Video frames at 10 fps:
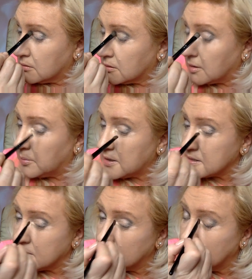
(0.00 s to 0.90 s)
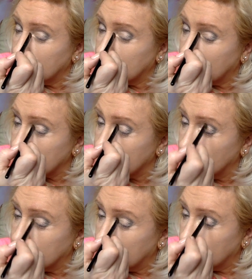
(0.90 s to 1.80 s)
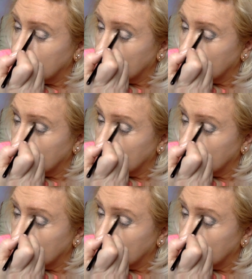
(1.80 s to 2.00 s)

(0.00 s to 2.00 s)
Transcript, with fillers: да, базы и основа.